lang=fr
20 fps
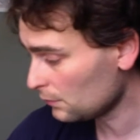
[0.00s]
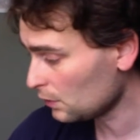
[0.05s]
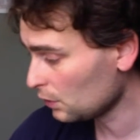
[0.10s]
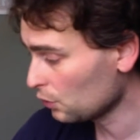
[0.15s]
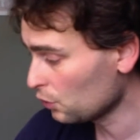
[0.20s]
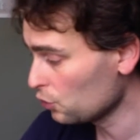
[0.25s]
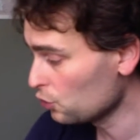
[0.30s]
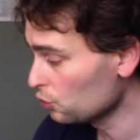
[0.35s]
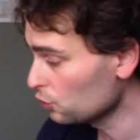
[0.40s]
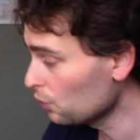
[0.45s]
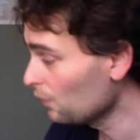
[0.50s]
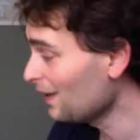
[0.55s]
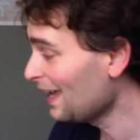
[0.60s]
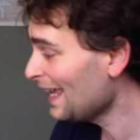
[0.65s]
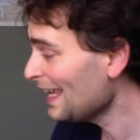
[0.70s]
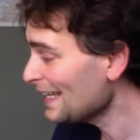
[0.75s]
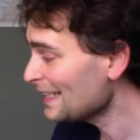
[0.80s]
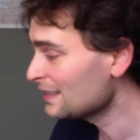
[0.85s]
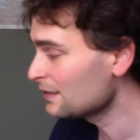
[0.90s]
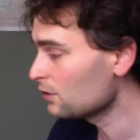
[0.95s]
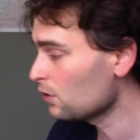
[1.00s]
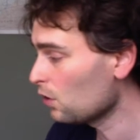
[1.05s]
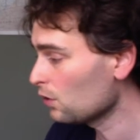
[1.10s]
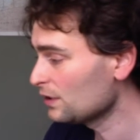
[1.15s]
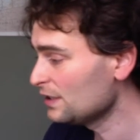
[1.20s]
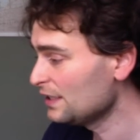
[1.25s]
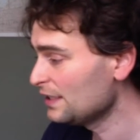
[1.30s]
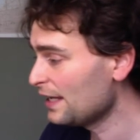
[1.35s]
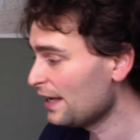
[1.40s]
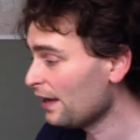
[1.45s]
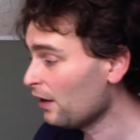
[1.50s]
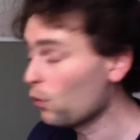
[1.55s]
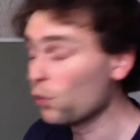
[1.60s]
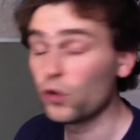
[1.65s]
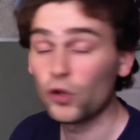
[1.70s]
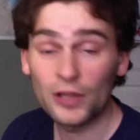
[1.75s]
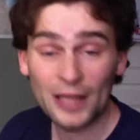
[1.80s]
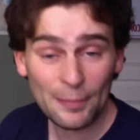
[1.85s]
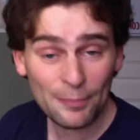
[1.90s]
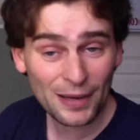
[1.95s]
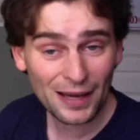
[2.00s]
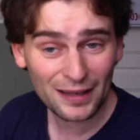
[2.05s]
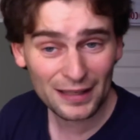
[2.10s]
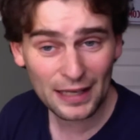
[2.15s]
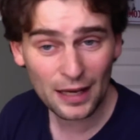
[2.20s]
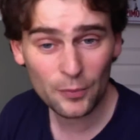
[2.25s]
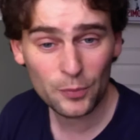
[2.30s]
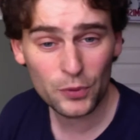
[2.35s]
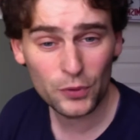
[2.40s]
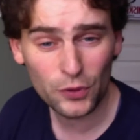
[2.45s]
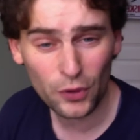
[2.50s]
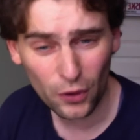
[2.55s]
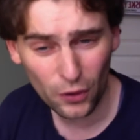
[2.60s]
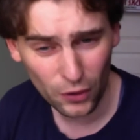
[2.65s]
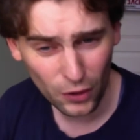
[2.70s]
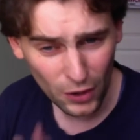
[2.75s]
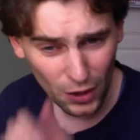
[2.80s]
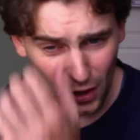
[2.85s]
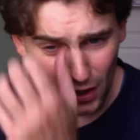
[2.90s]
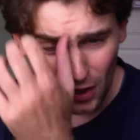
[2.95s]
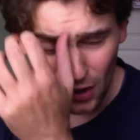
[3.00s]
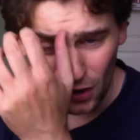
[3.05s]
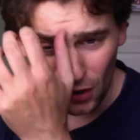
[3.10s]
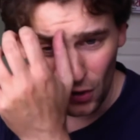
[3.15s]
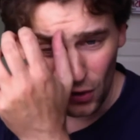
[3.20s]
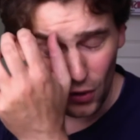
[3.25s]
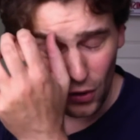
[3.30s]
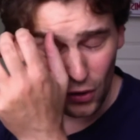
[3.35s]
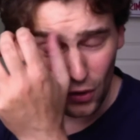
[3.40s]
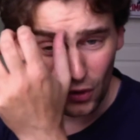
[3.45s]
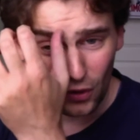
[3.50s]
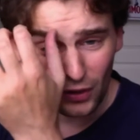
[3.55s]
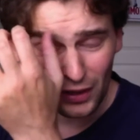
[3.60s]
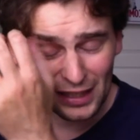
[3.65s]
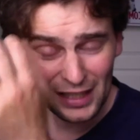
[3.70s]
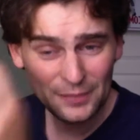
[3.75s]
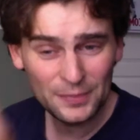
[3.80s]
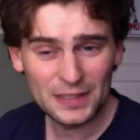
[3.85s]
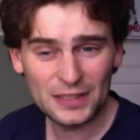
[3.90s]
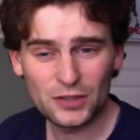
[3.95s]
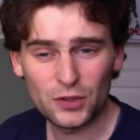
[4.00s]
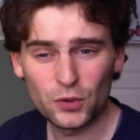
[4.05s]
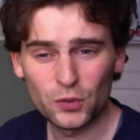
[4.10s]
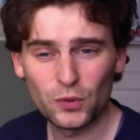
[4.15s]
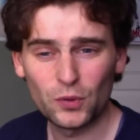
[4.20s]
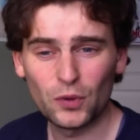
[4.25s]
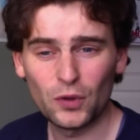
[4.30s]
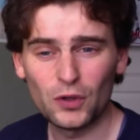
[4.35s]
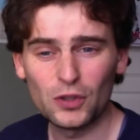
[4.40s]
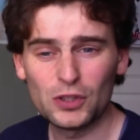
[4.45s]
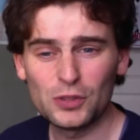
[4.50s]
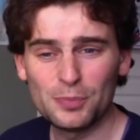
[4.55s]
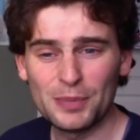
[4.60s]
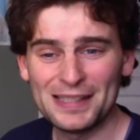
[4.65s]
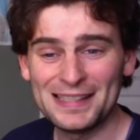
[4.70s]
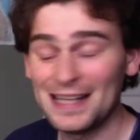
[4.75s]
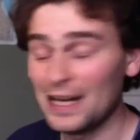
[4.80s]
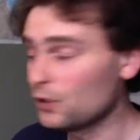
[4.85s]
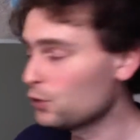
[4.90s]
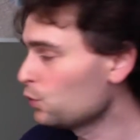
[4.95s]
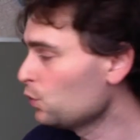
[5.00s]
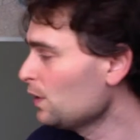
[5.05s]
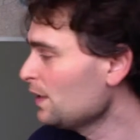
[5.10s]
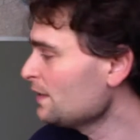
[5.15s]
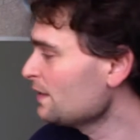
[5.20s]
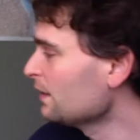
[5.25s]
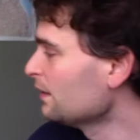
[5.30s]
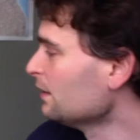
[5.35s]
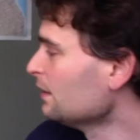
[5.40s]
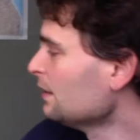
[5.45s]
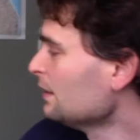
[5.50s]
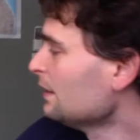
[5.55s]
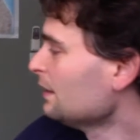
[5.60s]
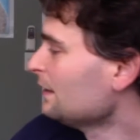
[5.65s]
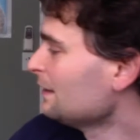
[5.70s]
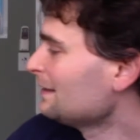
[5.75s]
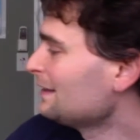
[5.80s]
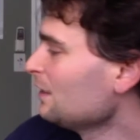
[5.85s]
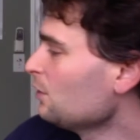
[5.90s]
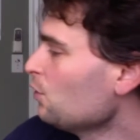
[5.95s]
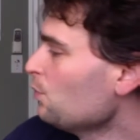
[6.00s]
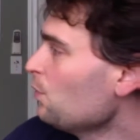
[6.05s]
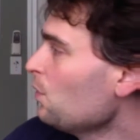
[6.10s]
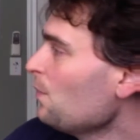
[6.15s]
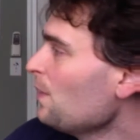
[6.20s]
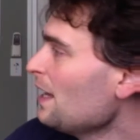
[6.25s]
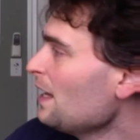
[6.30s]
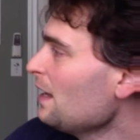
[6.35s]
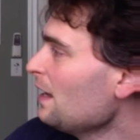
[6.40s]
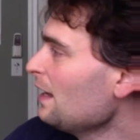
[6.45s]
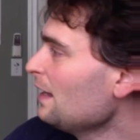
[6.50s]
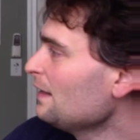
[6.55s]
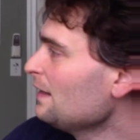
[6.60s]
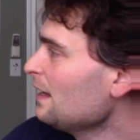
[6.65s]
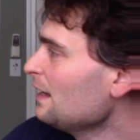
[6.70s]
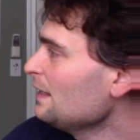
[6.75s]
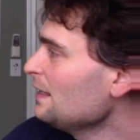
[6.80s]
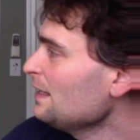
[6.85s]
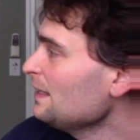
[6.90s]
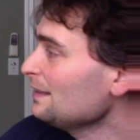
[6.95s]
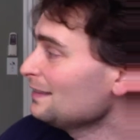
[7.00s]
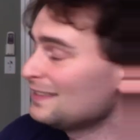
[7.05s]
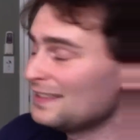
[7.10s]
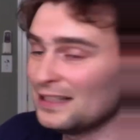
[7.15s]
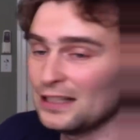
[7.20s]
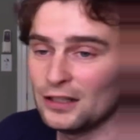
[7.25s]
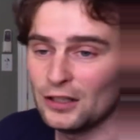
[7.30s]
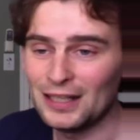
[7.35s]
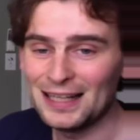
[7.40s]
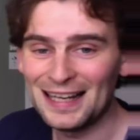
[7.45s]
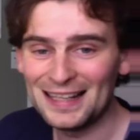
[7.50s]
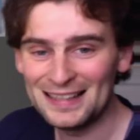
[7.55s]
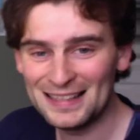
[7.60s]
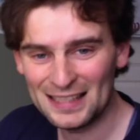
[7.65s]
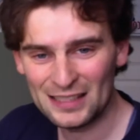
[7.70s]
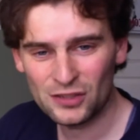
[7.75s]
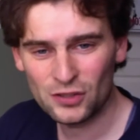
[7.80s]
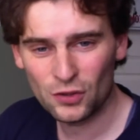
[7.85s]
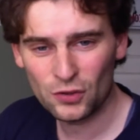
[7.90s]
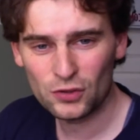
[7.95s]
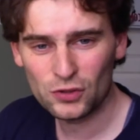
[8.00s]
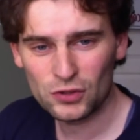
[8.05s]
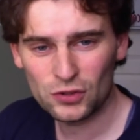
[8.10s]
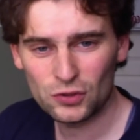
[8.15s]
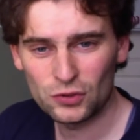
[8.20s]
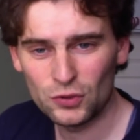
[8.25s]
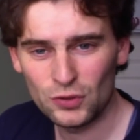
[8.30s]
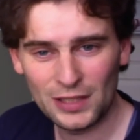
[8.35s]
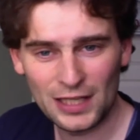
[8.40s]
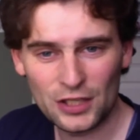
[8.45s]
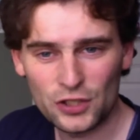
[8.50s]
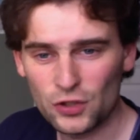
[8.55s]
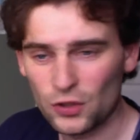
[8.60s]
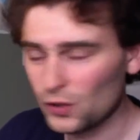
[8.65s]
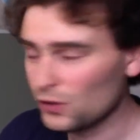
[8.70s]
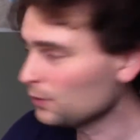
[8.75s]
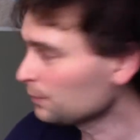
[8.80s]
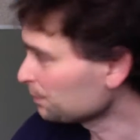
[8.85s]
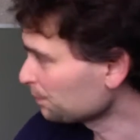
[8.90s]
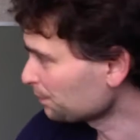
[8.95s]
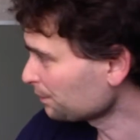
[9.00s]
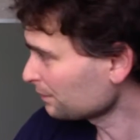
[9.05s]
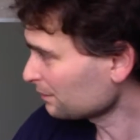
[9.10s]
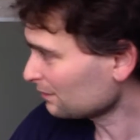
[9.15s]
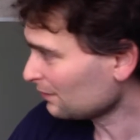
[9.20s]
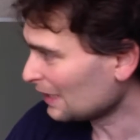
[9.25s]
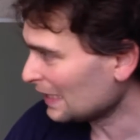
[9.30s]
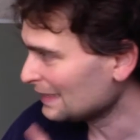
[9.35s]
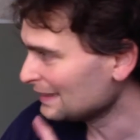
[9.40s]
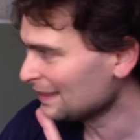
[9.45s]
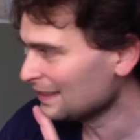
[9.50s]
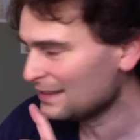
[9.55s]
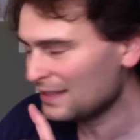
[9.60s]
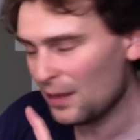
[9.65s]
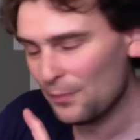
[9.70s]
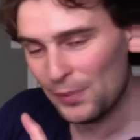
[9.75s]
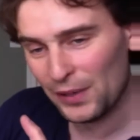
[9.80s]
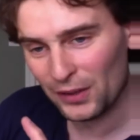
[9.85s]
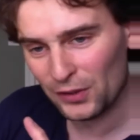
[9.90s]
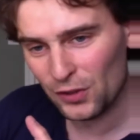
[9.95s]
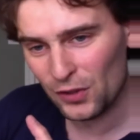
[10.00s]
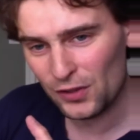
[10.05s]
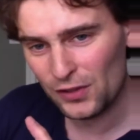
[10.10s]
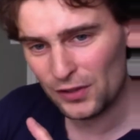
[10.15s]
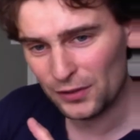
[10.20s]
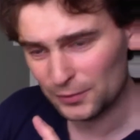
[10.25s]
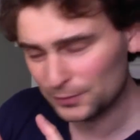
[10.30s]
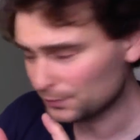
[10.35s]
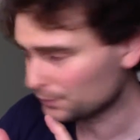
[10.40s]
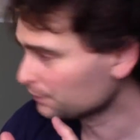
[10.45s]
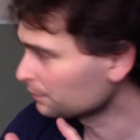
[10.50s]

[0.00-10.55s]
que je trouve extraordinaire, on en a parlé un peu dans euh, l'émission spéciale quiz, c'est le moment Adali, c'est la naissance d'une légende, c'est sa période